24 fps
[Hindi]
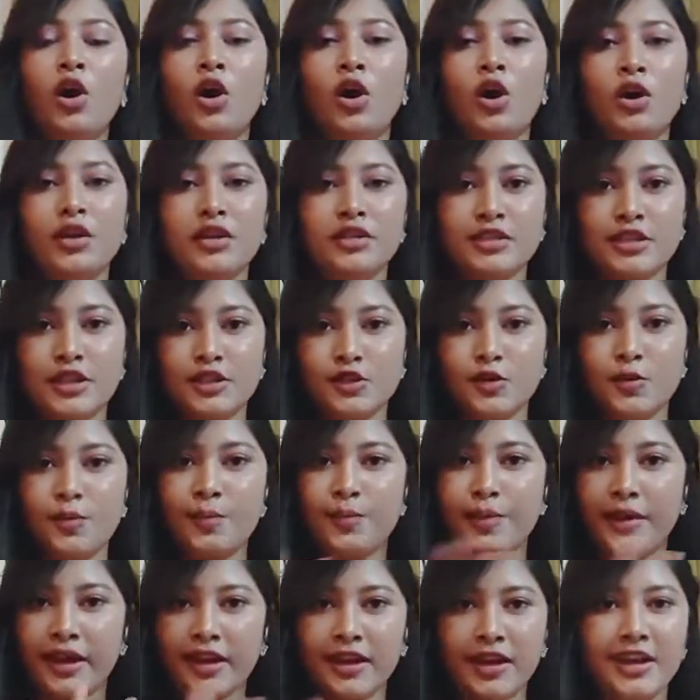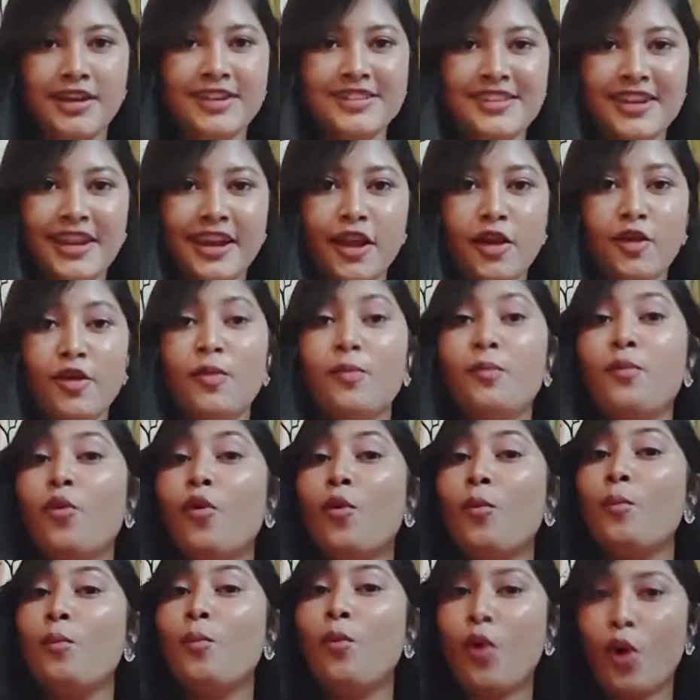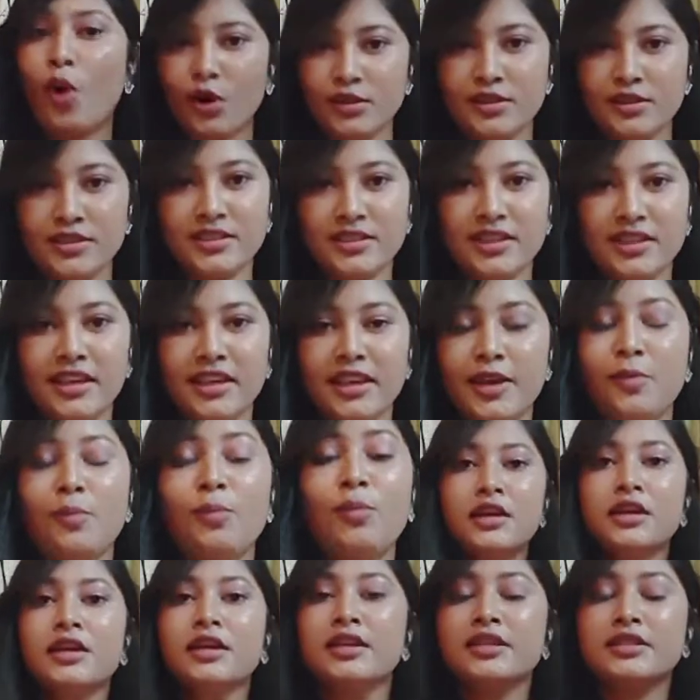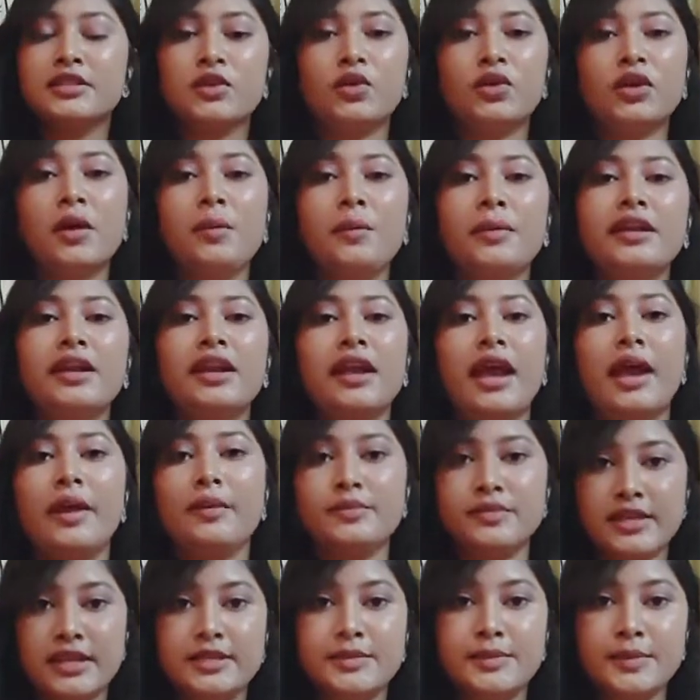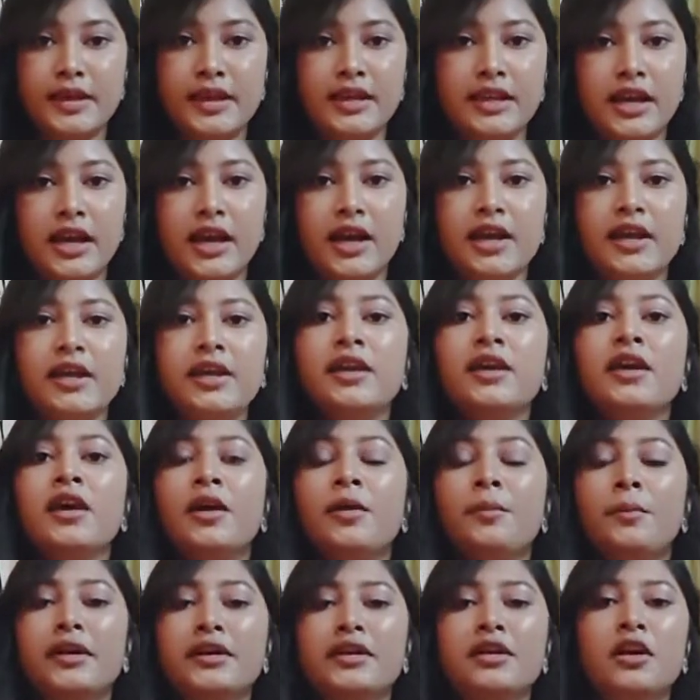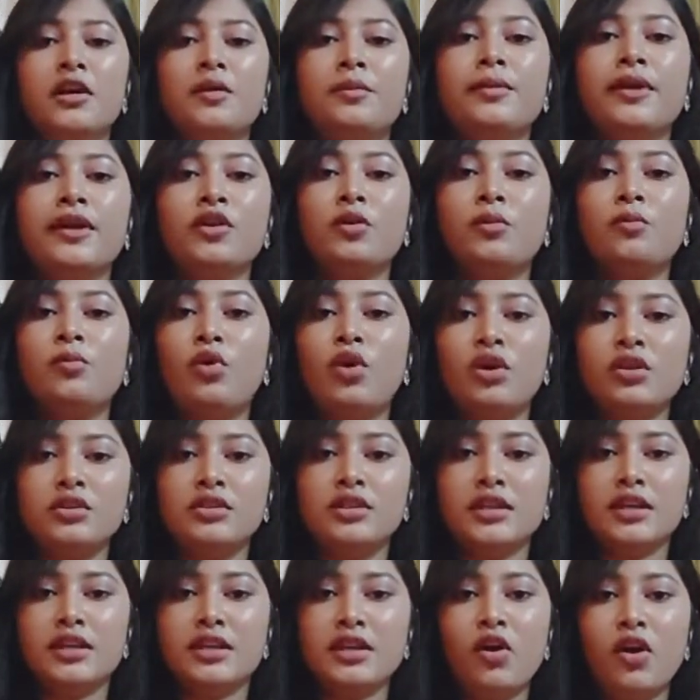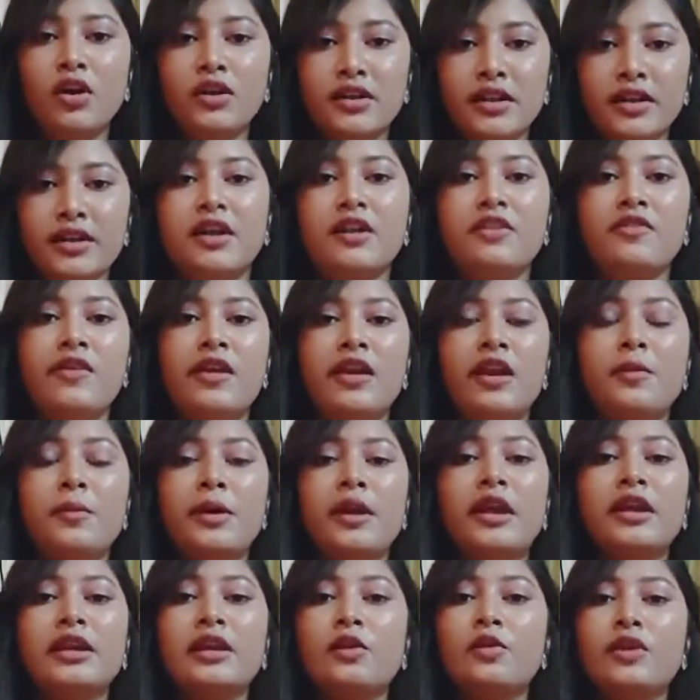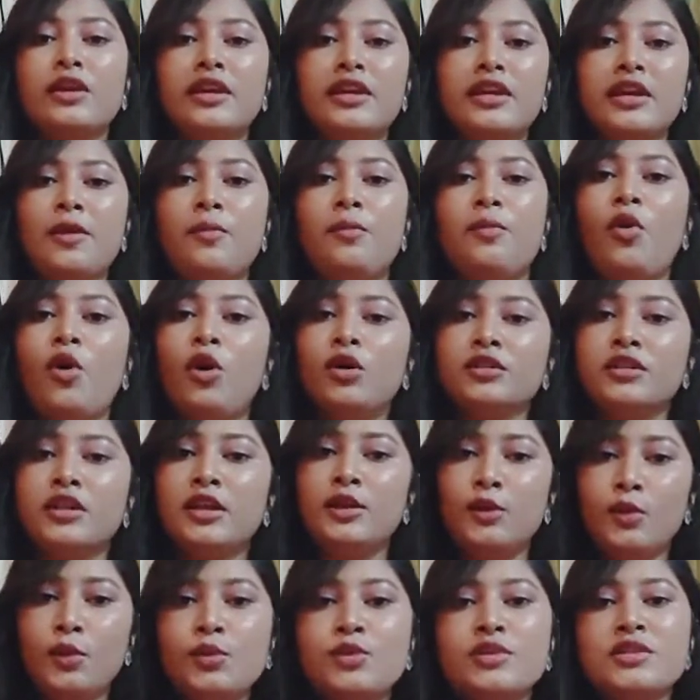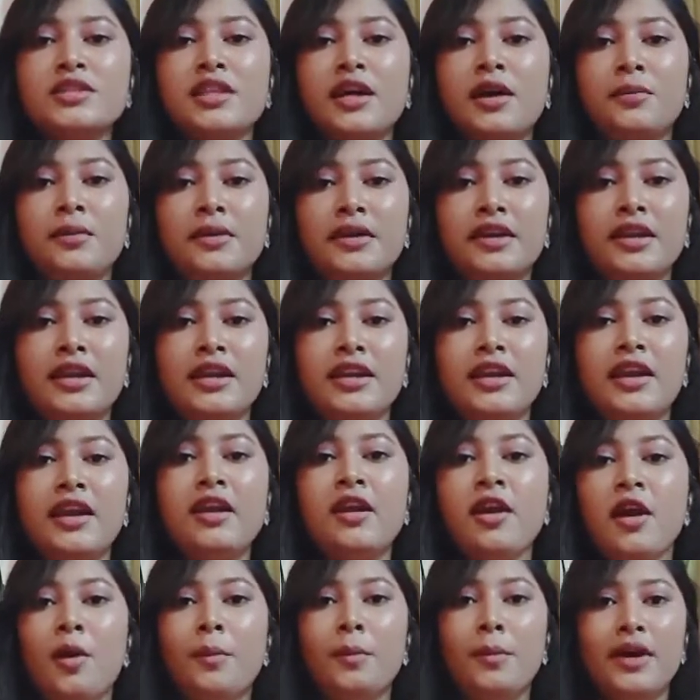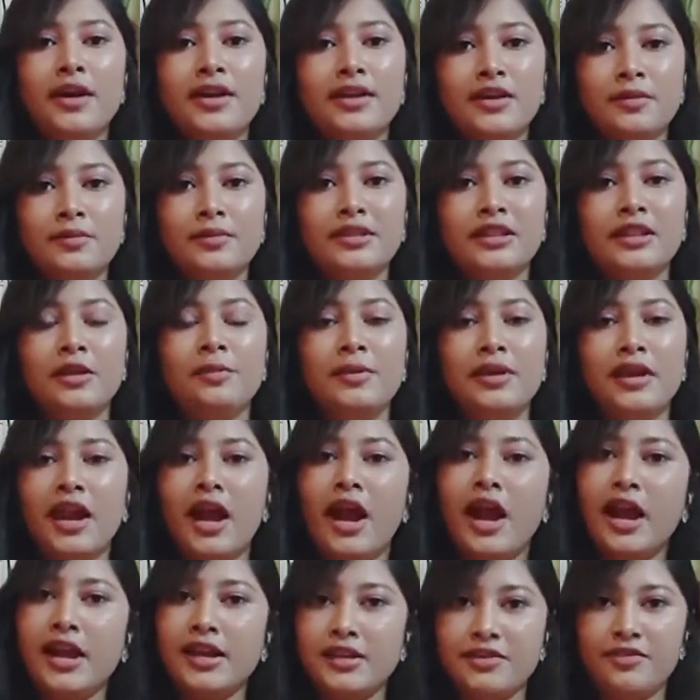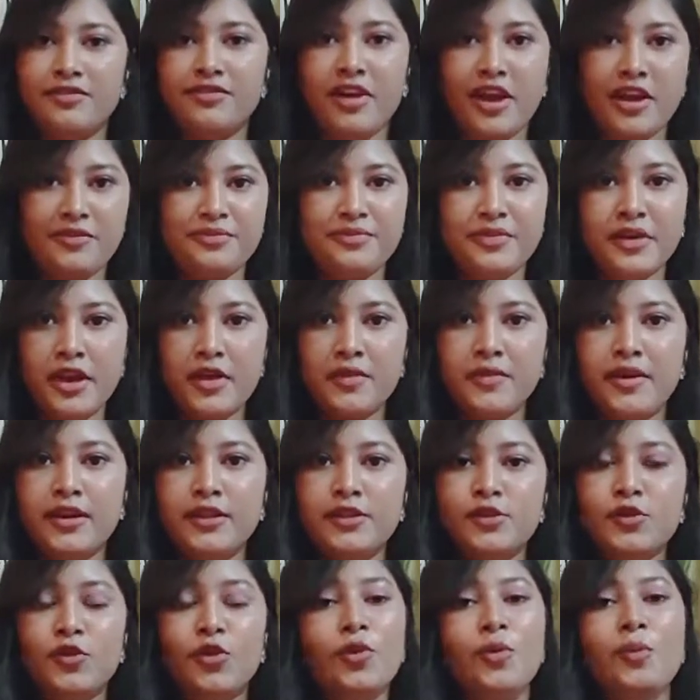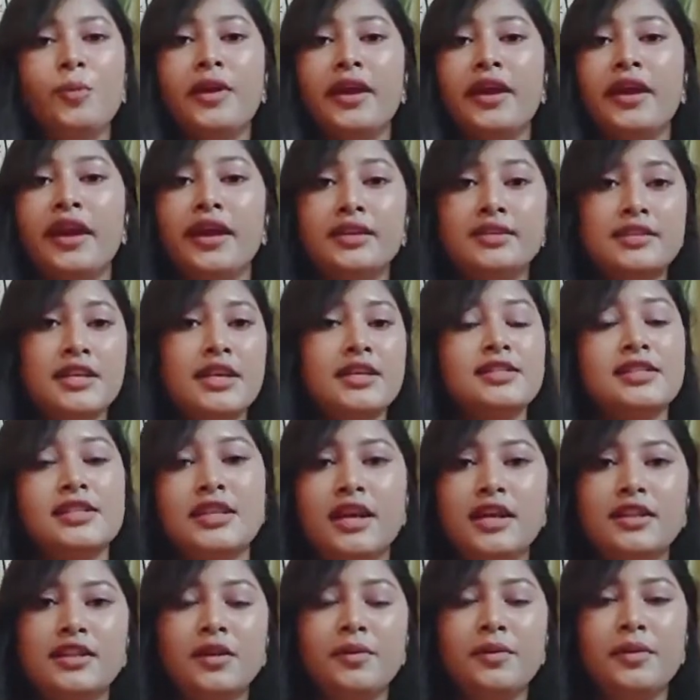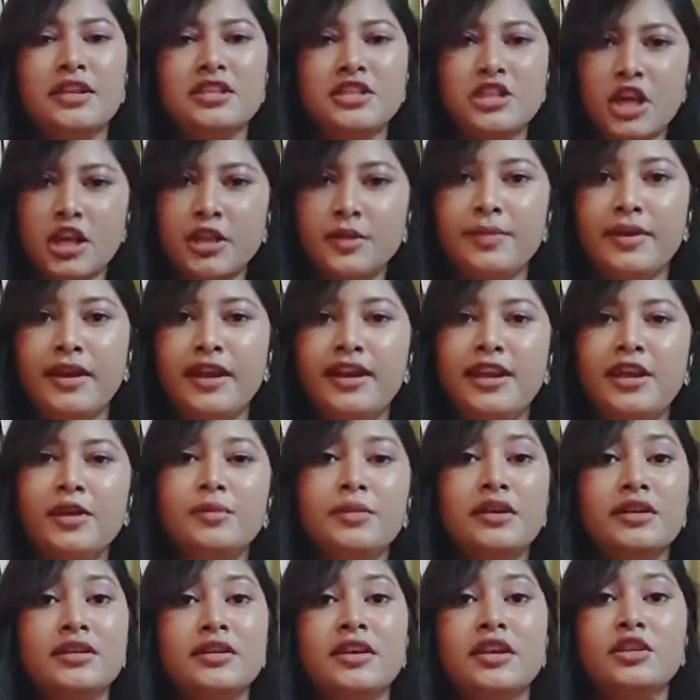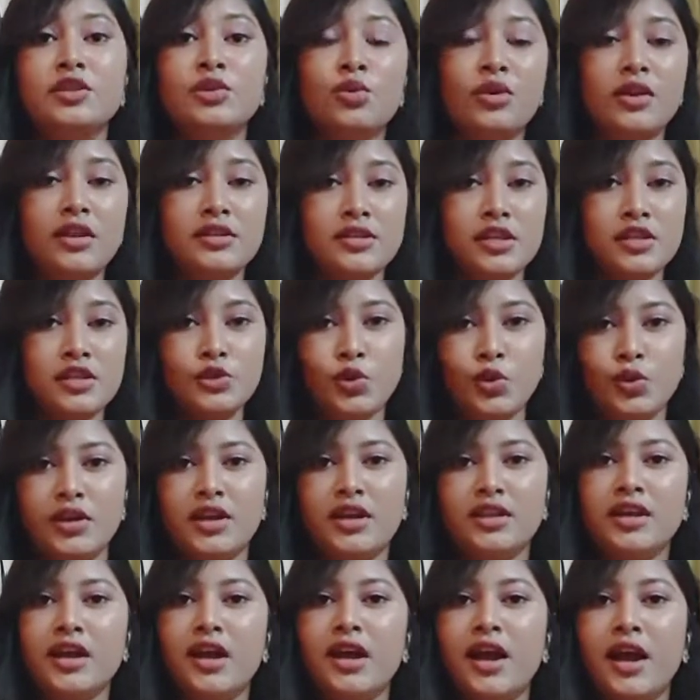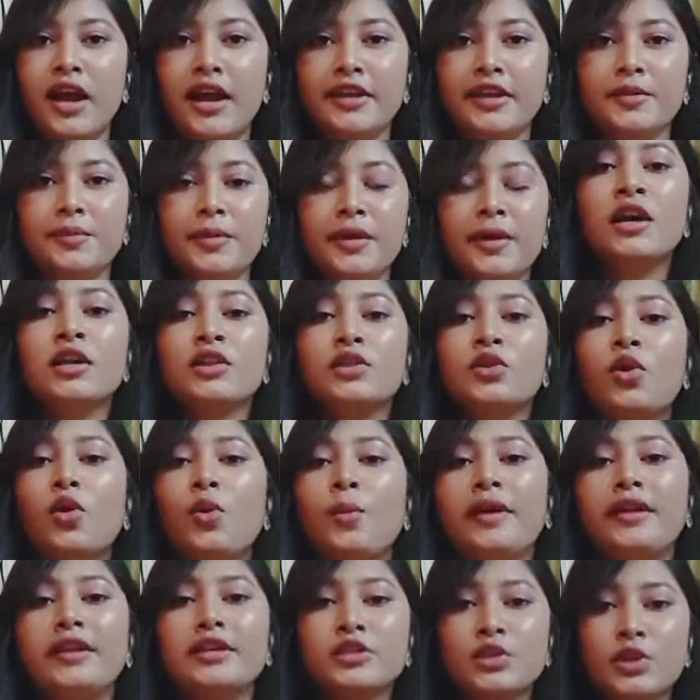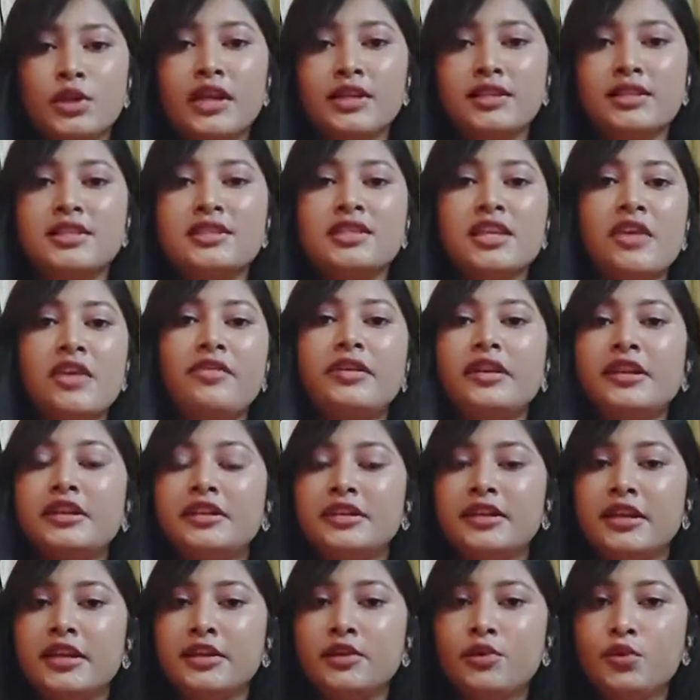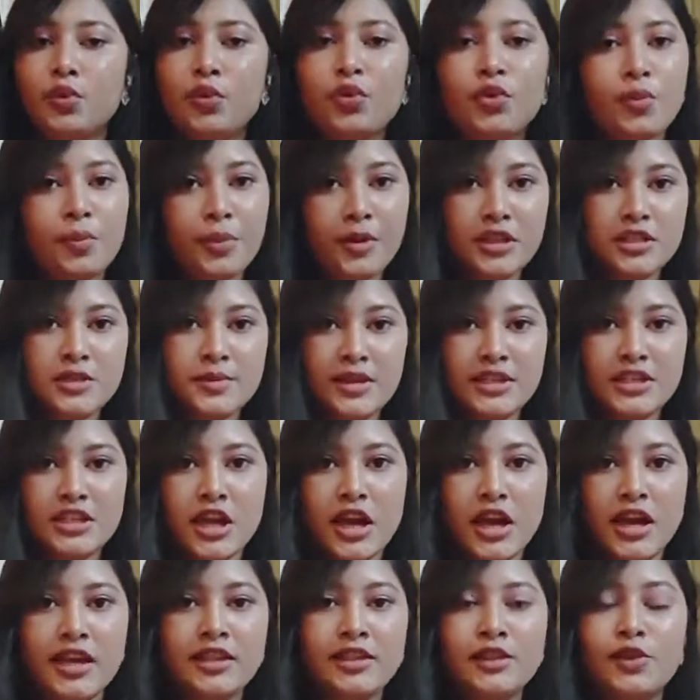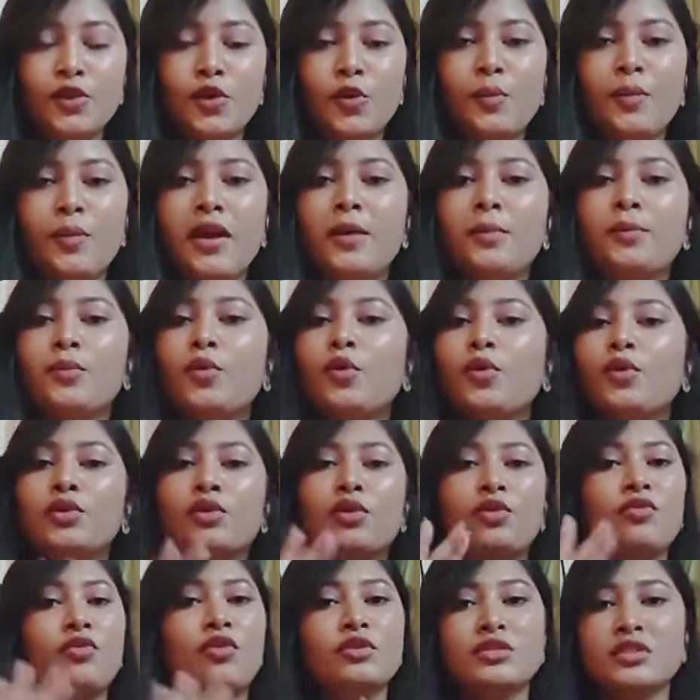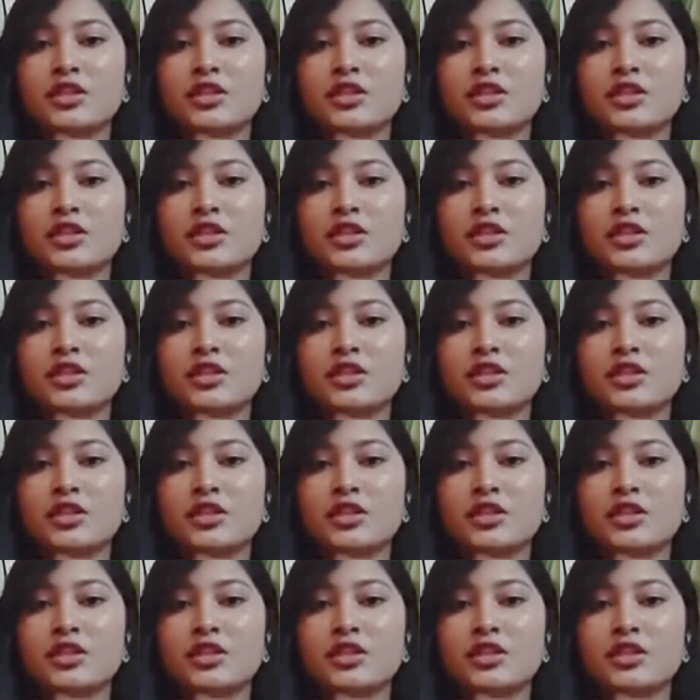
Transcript: और इसका जो बैक का डिज़ाइन है वो बहुत ही सही है इसको ना मैंने एम साइज़ में लिया है बट मेरे को बहुत ज़्यादा ऑल्टर करवाना पड़ा क्योंकि ये बहुत ही लूज़ था मेरे लिए बट मतलब मेरा हाइट फाइव फाइव है तो मैं एस साइज़ लिया था मैंने शायद पहले बट ये थोड़ा सा छोटा था हाइट में तो मैंने इसको लिया था सेवन एट्टी टू रुपीज़ में शायद तो मैं आपको तो वो